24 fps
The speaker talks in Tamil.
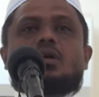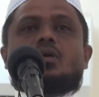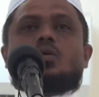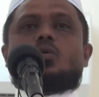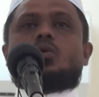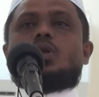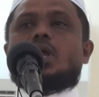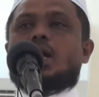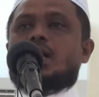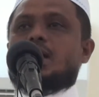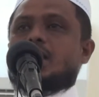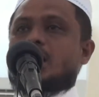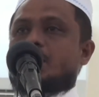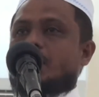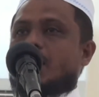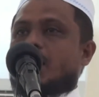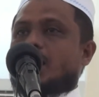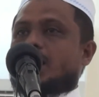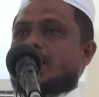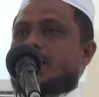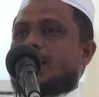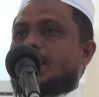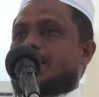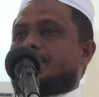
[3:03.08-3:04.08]
ஒரு
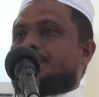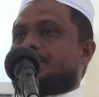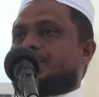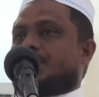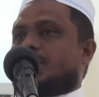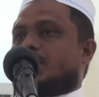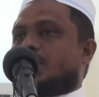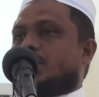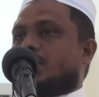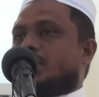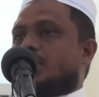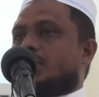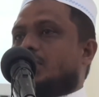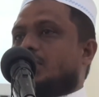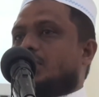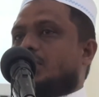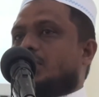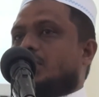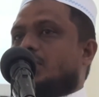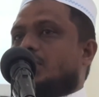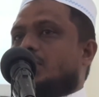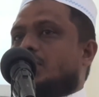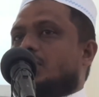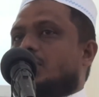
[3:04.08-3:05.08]
அங்கமாக
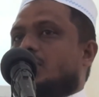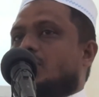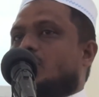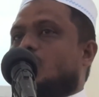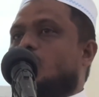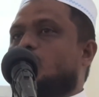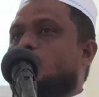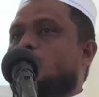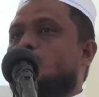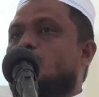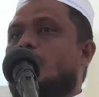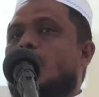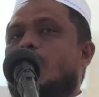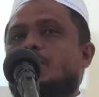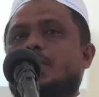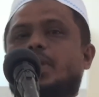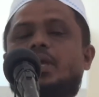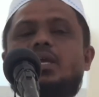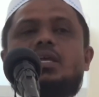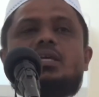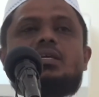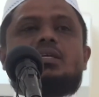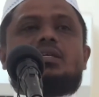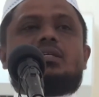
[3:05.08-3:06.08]

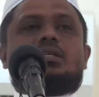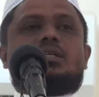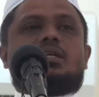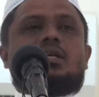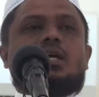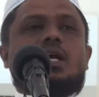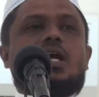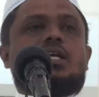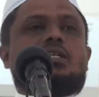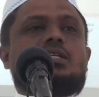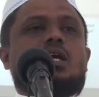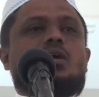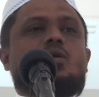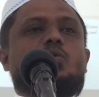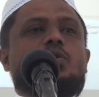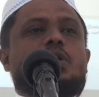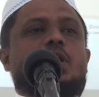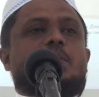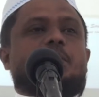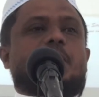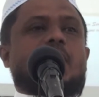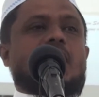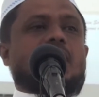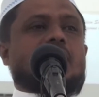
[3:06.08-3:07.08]
ஹுத்துபாவை
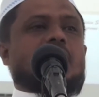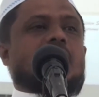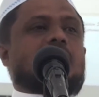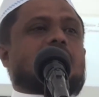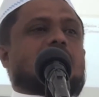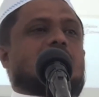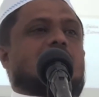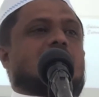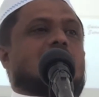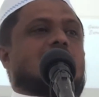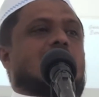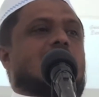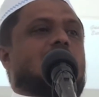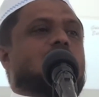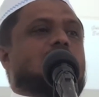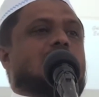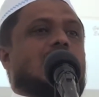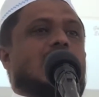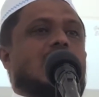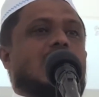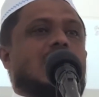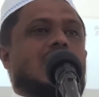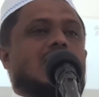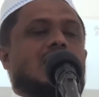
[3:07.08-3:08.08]
கேட்கக்கூடிய பாக்கியத்தை அல்லாஹு
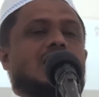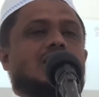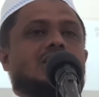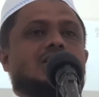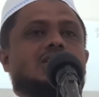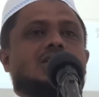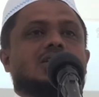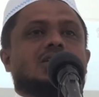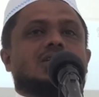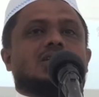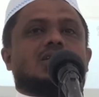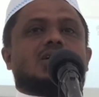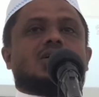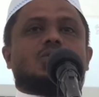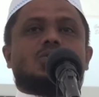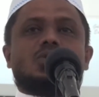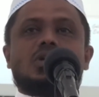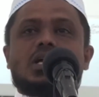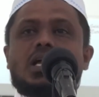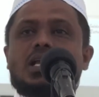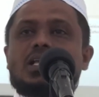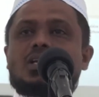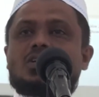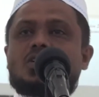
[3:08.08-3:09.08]
தாலா
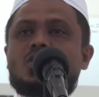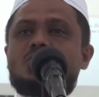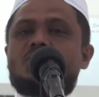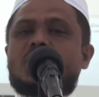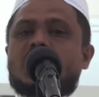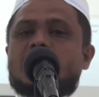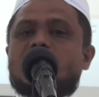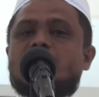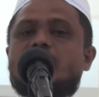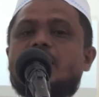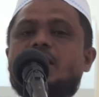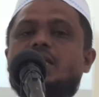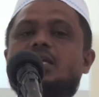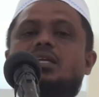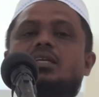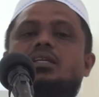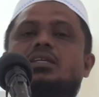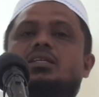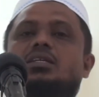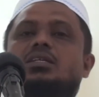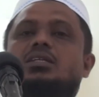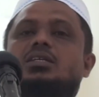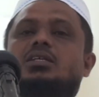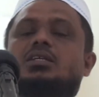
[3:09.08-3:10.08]
உங்களுக்கும் அதனை
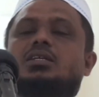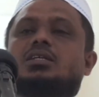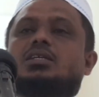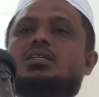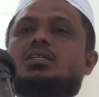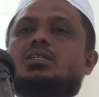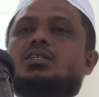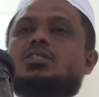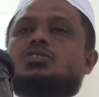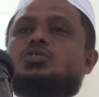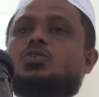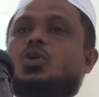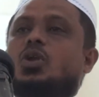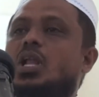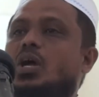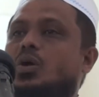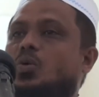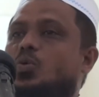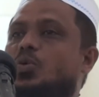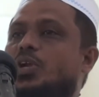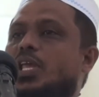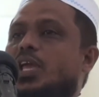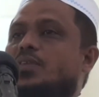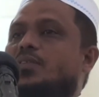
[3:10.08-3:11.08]

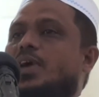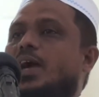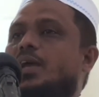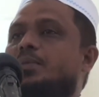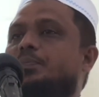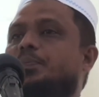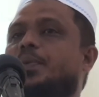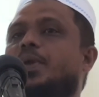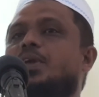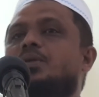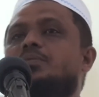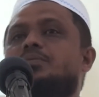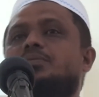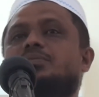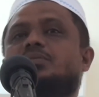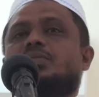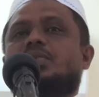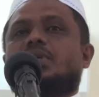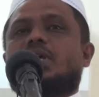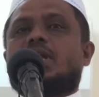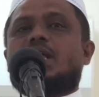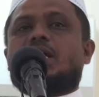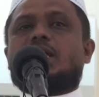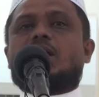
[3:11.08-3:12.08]
சொல்லக்கூடிய வாய்ப்பையும்
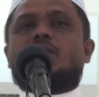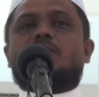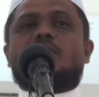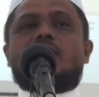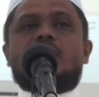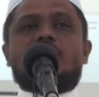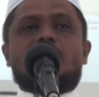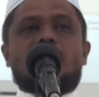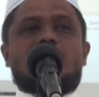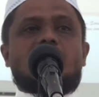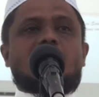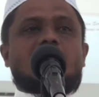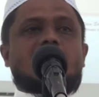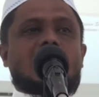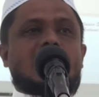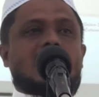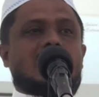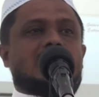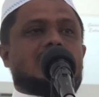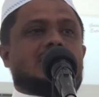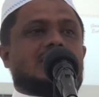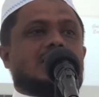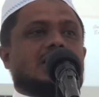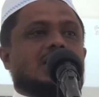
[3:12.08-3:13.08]
எனக்கு
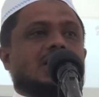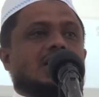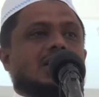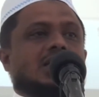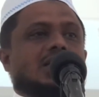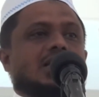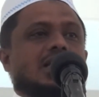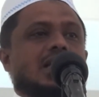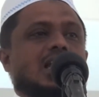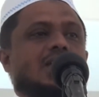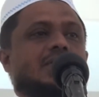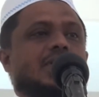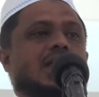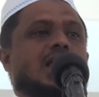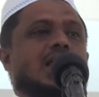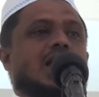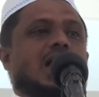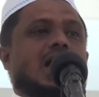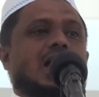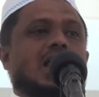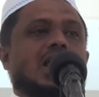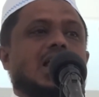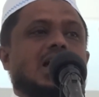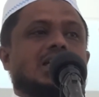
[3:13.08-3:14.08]
வழங்கியிருக்கிறான் எனவே
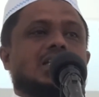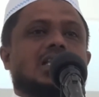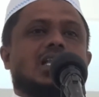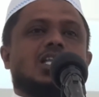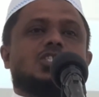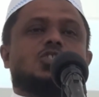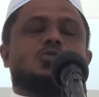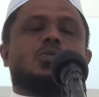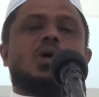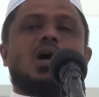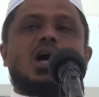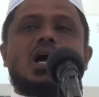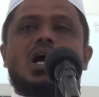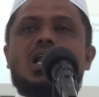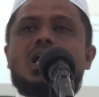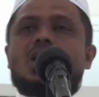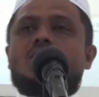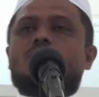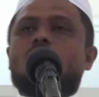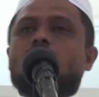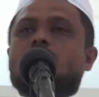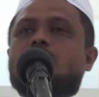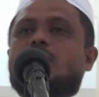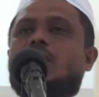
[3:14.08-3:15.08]
அல்லா ஜில்லஸ் மஹானா
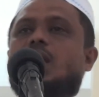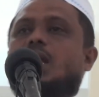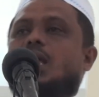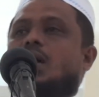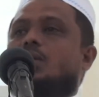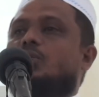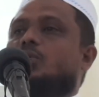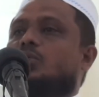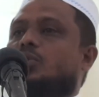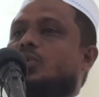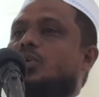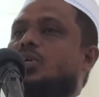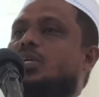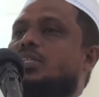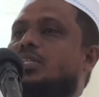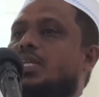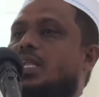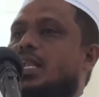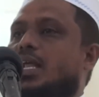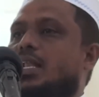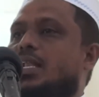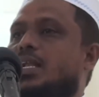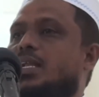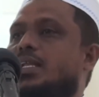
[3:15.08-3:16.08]
தாலாவுக்கு
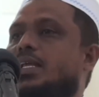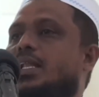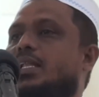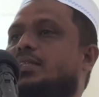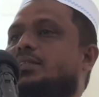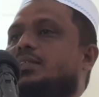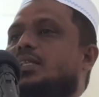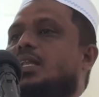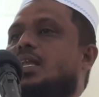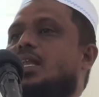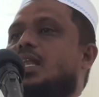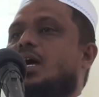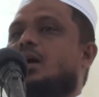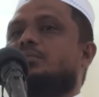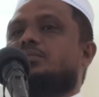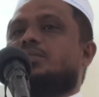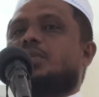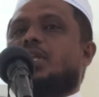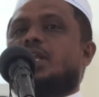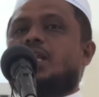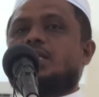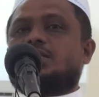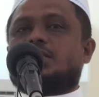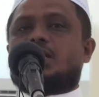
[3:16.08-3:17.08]
இந்த நல்ல நேரத்திலே நாம்
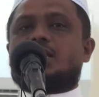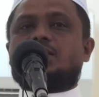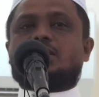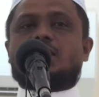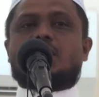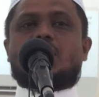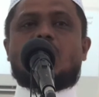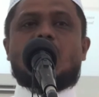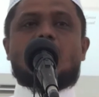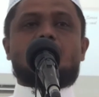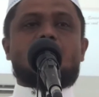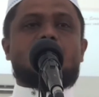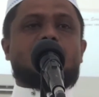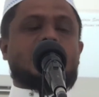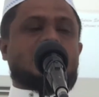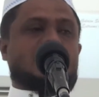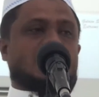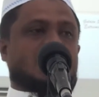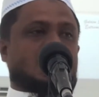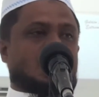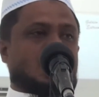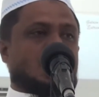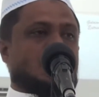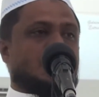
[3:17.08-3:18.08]
நன்றி செலுத்த
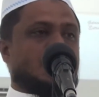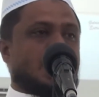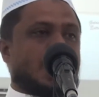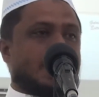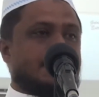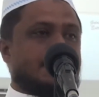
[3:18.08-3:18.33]
கடமைப்பட்டிருக்கிறோம்